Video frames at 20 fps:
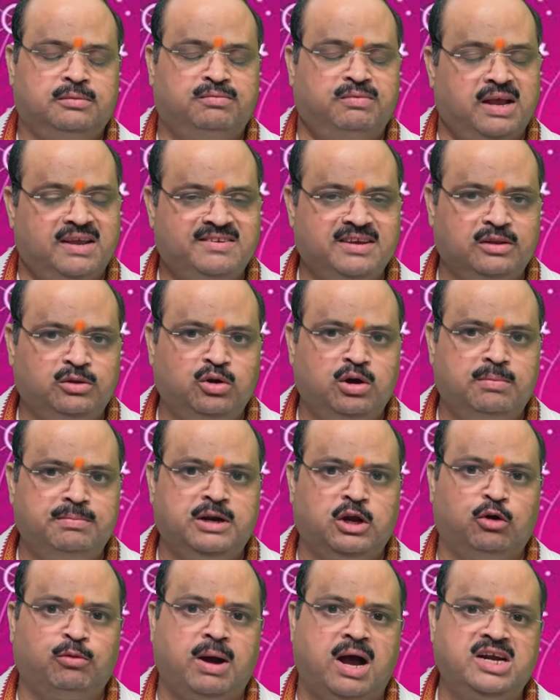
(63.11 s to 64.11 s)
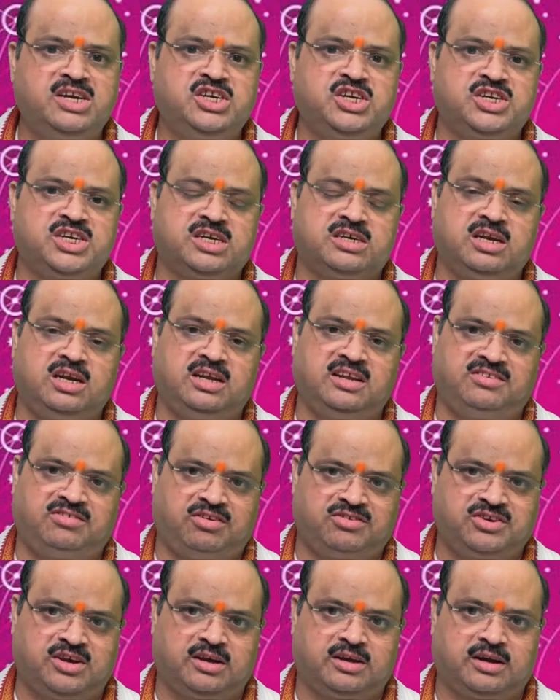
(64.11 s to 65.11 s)
वैसे तो हम नवांश चक्र की
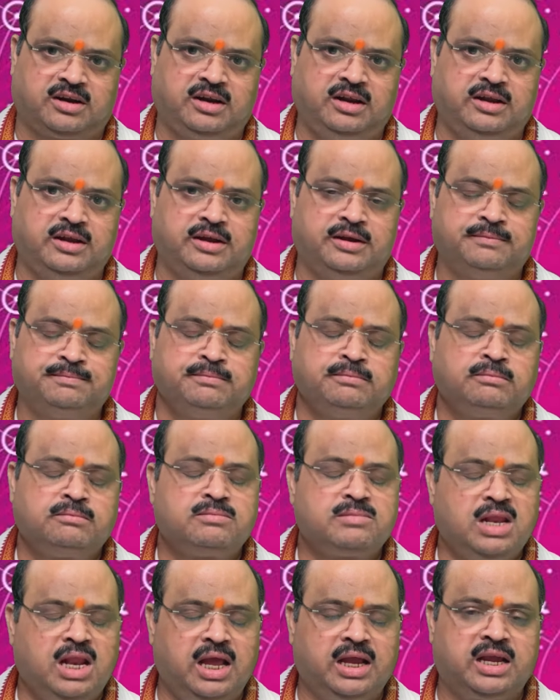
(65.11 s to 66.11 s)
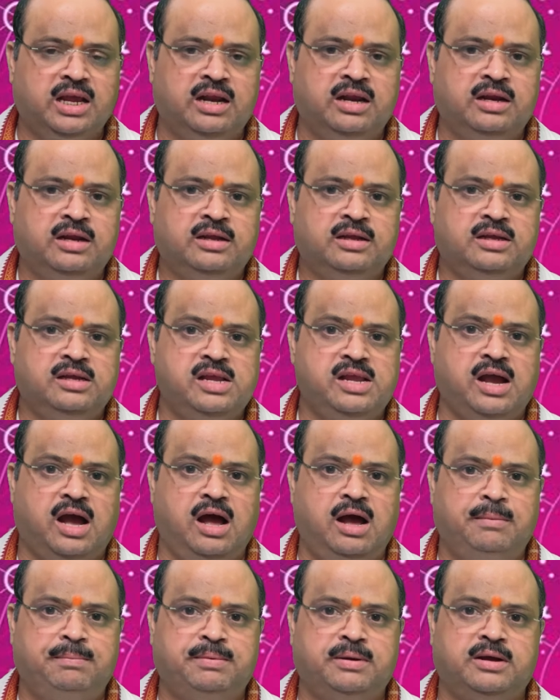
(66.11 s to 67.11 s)
चर्चा कर रहे हैं लेकिन
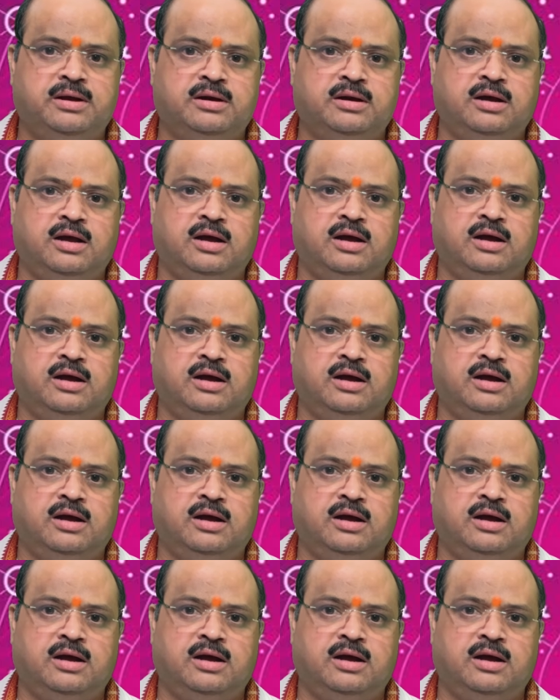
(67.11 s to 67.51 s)
यहाँ पर